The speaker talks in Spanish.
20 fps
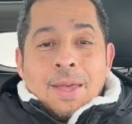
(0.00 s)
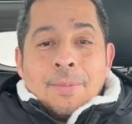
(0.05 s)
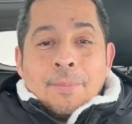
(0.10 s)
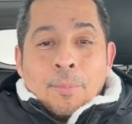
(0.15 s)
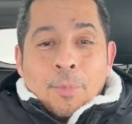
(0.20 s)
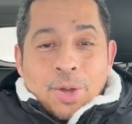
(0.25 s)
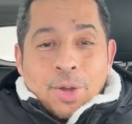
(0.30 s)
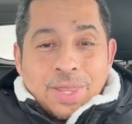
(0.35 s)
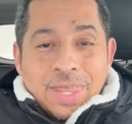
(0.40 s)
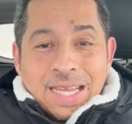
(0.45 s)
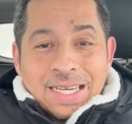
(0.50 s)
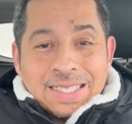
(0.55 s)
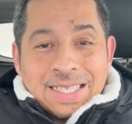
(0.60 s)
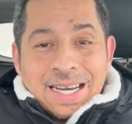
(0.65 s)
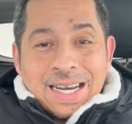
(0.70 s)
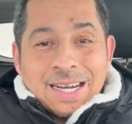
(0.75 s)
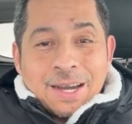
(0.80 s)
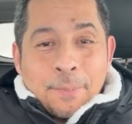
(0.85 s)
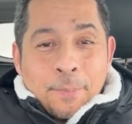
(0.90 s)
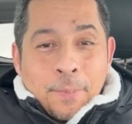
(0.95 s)
Voy a darte
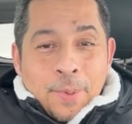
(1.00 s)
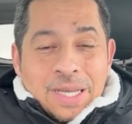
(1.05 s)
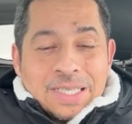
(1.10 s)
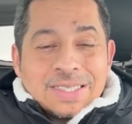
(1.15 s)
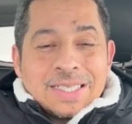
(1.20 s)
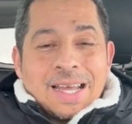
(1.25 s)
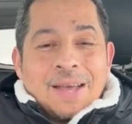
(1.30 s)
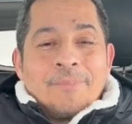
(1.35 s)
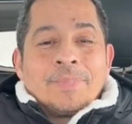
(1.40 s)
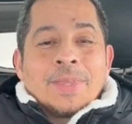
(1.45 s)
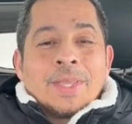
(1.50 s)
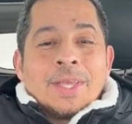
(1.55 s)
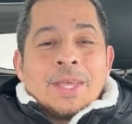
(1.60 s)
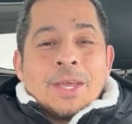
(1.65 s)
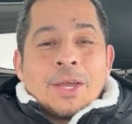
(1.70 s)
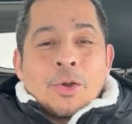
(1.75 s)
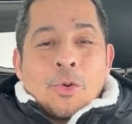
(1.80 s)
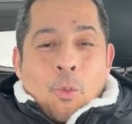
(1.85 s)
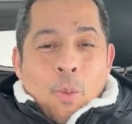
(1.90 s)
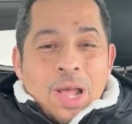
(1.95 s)
la respuesta.
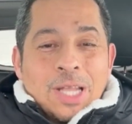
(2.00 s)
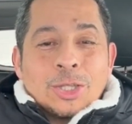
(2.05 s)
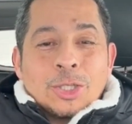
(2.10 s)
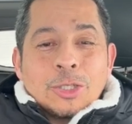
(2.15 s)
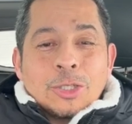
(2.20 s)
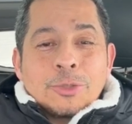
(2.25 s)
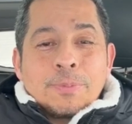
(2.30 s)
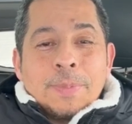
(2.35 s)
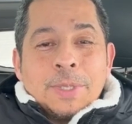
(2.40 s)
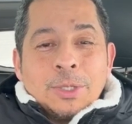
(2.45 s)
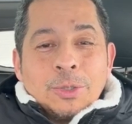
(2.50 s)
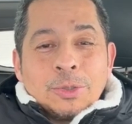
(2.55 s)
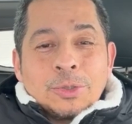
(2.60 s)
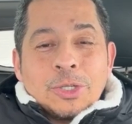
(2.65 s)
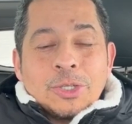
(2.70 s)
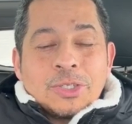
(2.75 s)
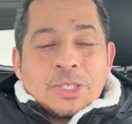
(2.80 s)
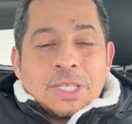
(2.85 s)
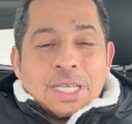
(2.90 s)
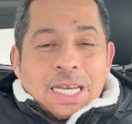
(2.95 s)
¿Cuántos
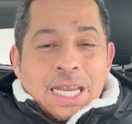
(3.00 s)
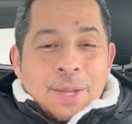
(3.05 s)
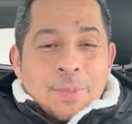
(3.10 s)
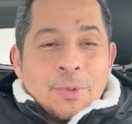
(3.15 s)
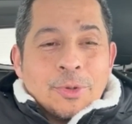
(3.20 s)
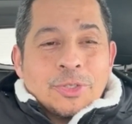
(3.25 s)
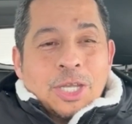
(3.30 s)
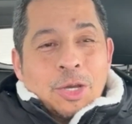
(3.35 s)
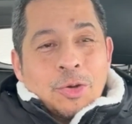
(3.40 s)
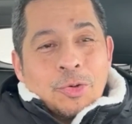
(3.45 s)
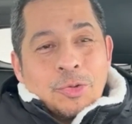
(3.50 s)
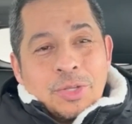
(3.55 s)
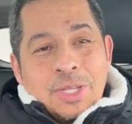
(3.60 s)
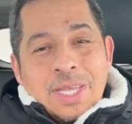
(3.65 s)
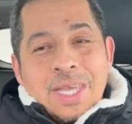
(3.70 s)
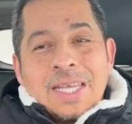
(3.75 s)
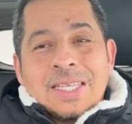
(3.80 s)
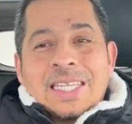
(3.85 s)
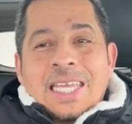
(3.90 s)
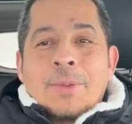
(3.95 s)
minutos tenemos en un
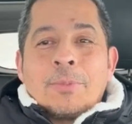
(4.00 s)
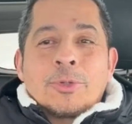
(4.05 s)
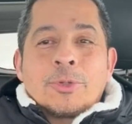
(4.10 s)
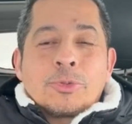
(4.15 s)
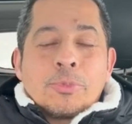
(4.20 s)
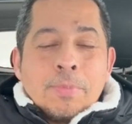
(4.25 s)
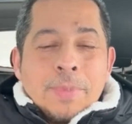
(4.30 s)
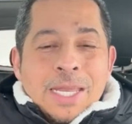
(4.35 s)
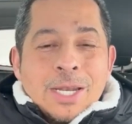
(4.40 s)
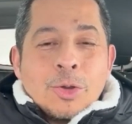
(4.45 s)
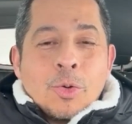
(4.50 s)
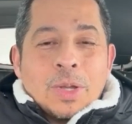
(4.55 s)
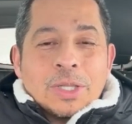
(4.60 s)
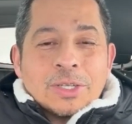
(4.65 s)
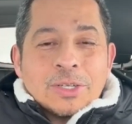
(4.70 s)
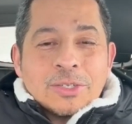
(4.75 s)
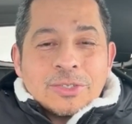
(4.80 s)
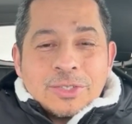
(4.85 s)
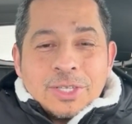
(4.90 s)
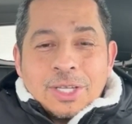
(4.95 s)
día? Tenemos
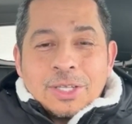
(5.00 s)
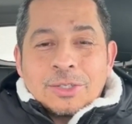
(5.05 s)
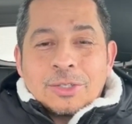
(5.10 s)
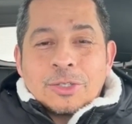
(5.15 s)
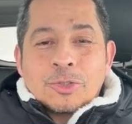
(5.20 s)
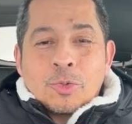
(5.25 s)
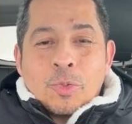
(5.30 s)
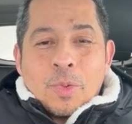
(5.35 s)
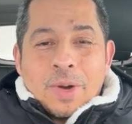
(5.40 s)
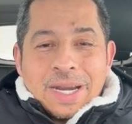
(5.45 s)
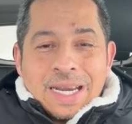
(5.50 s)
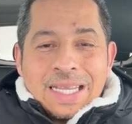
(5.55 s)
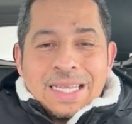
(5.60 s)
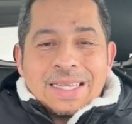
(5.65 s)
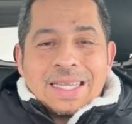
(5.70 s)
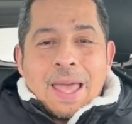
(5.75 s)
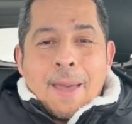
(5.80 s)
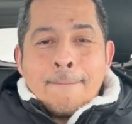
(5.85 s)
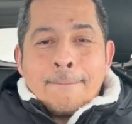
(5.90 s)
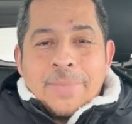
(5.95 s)

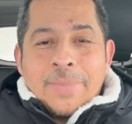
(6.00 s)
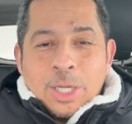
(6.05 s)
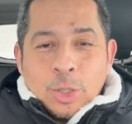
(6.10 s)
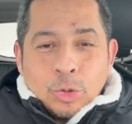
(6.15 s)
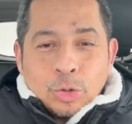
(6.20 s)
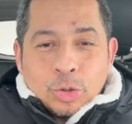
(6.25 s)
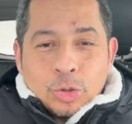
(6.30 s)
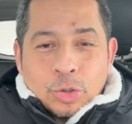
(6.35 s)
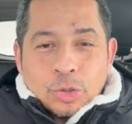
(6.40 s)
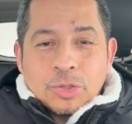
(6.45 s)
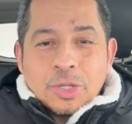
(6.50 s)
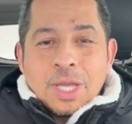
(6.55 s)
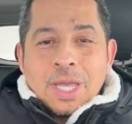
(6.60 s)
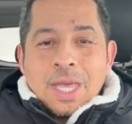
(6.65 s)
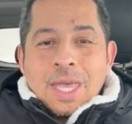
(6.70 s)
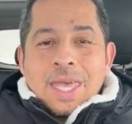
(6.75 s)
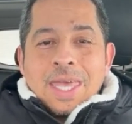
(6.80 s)
1440 minutos.